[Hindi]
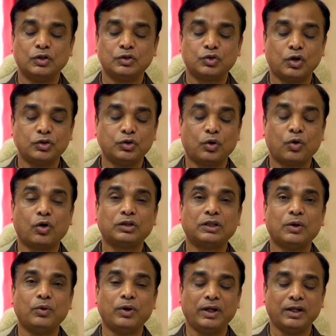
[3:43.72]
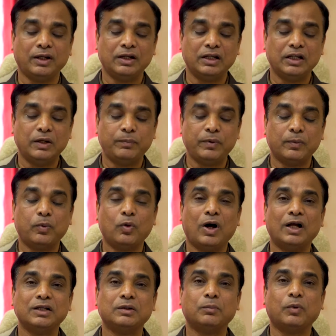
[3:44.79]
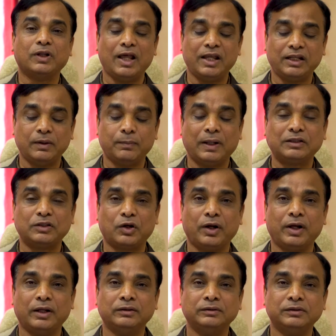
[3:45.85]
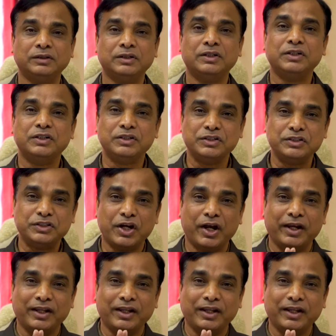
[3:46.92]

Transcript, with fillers: सहयोग करते हुए ईपीएफओ आज बधाई की पात्र है जय